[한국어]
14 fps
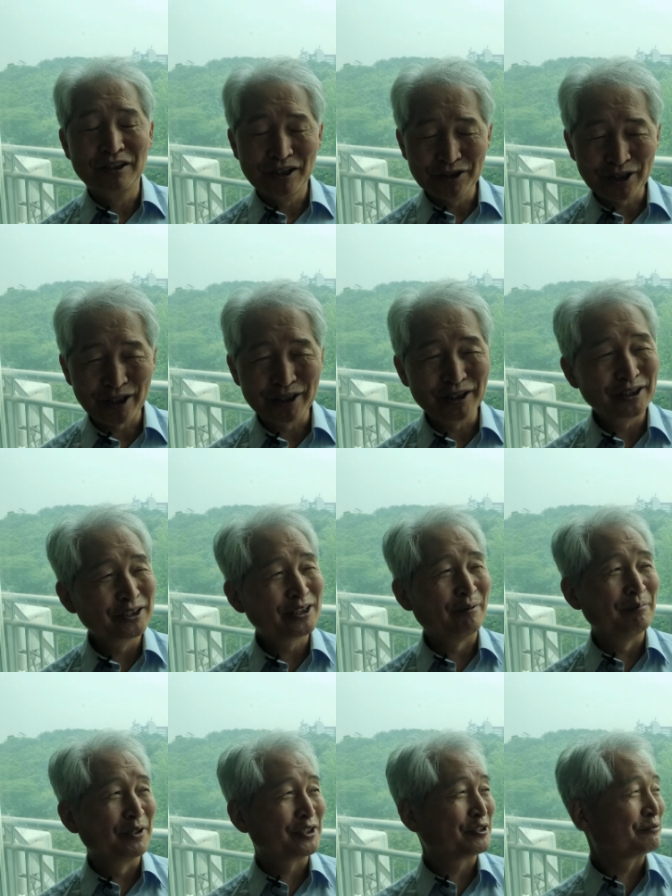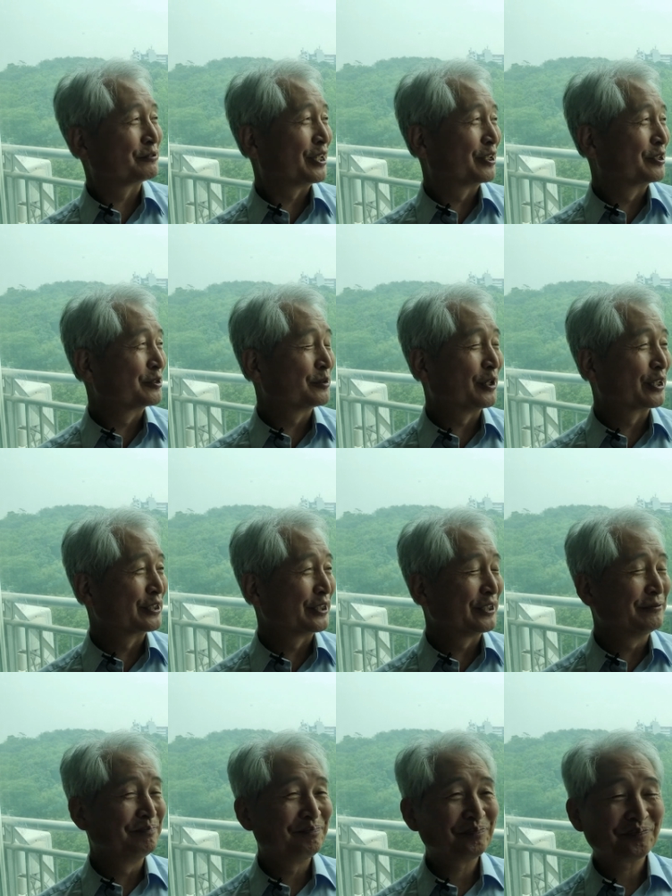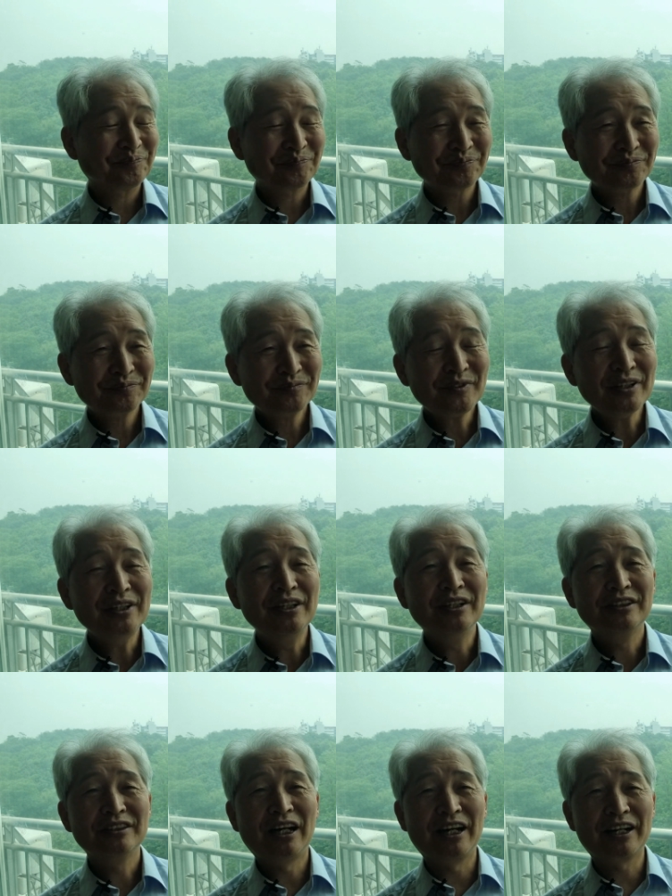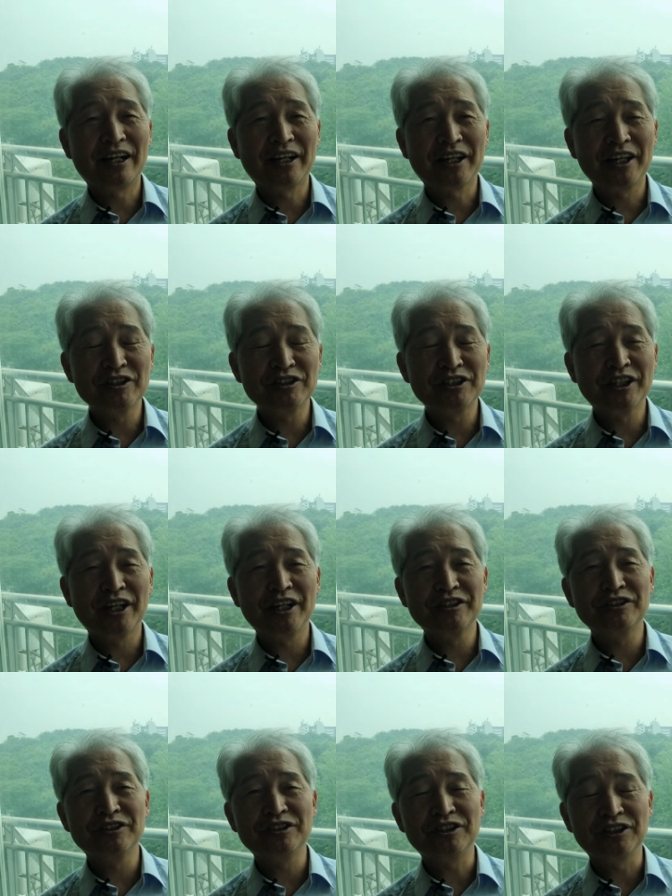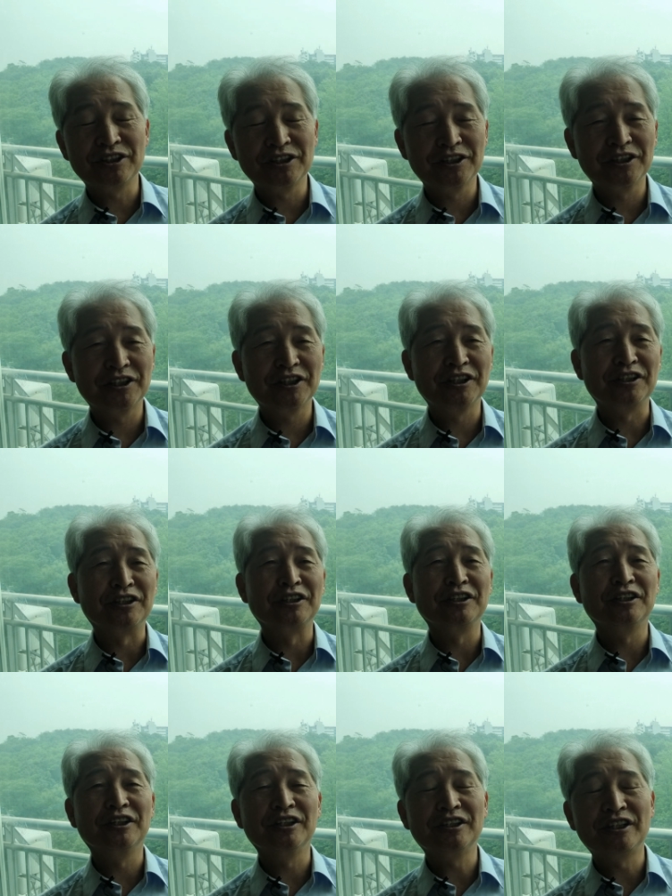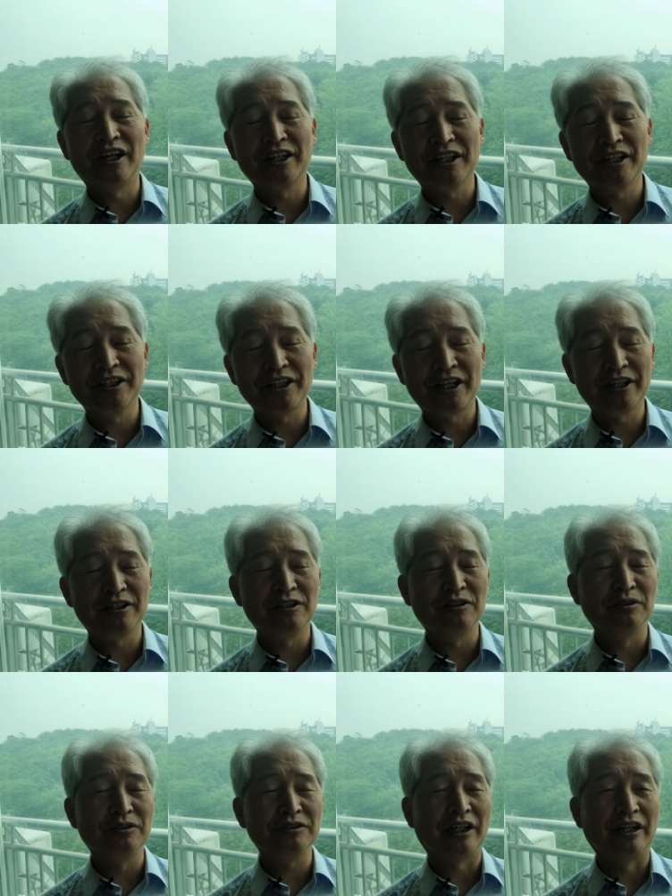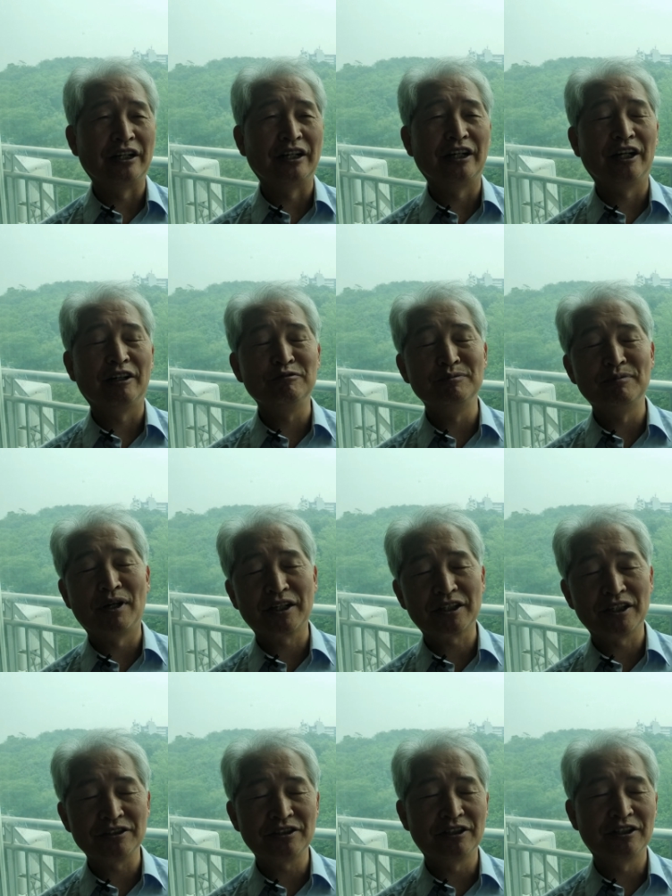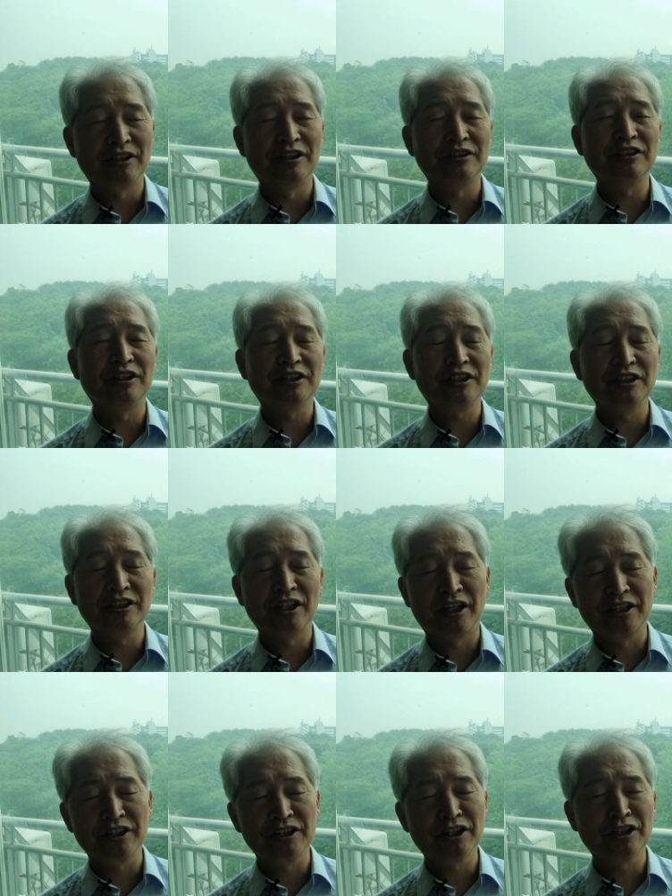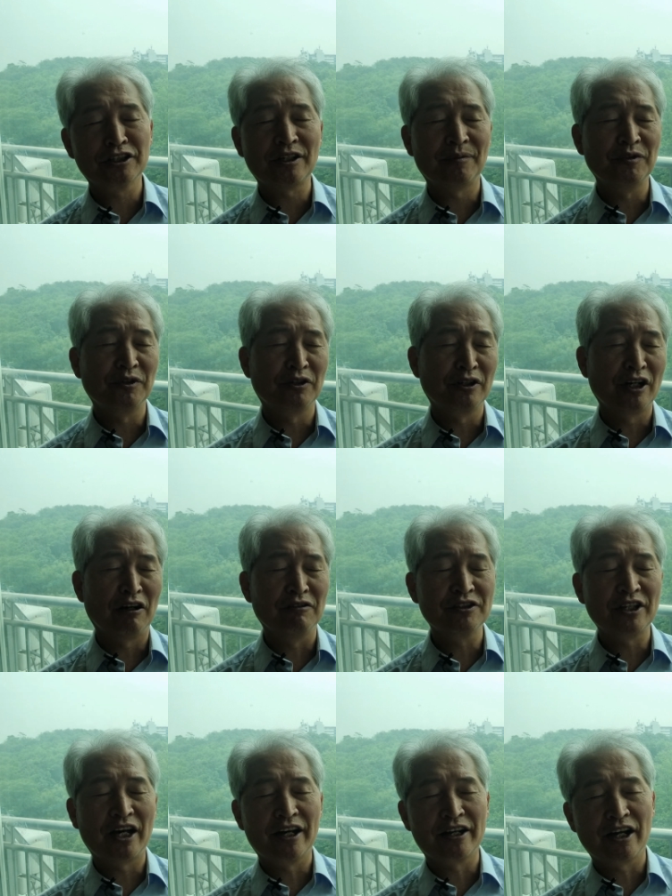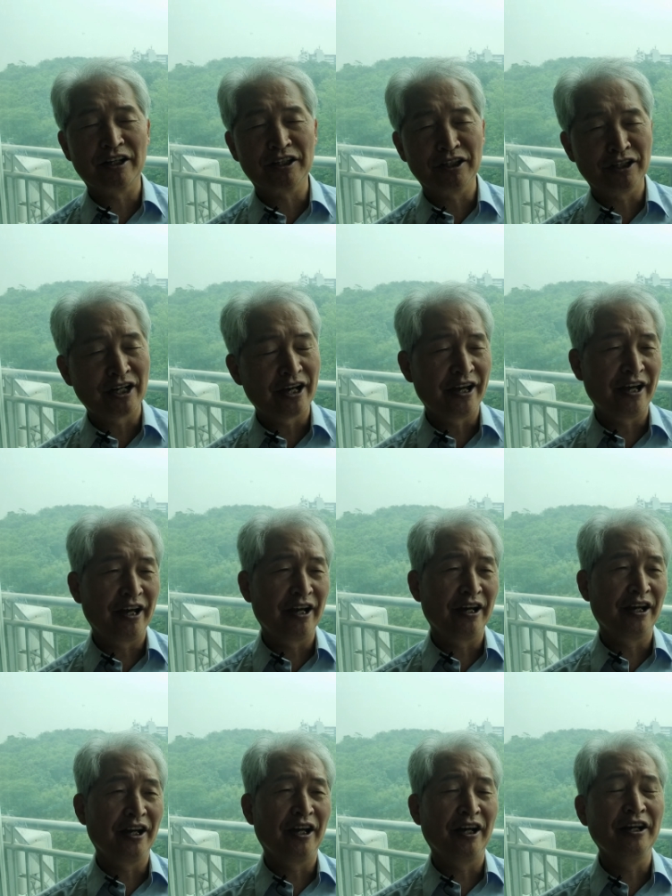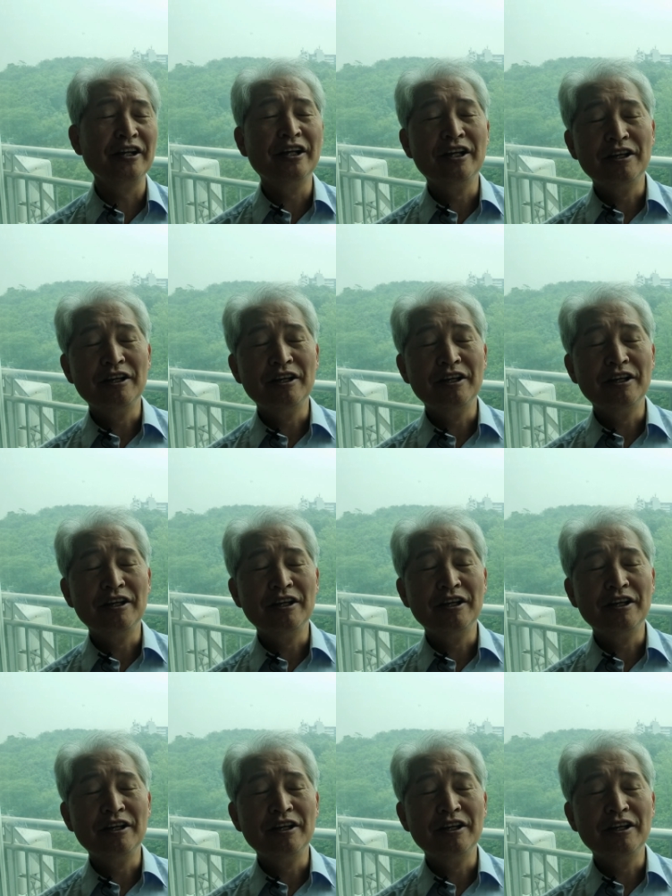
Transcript: 그래서 제가 이 319장을 좋아하는데 사랑의 주 예수 친히 땅에 내려오사 문 밖에 서서 기다리니 참 놀라운 사랑이라